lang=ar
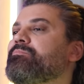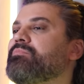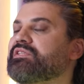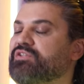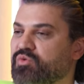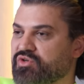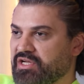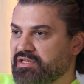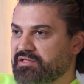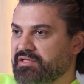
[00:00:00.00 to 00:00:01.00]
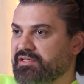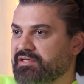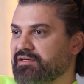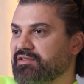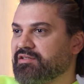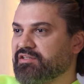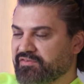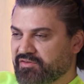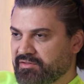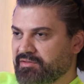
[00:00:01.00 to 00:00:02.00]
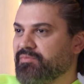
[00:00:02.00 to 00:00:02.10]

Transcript: متزوج عندي آه، طفل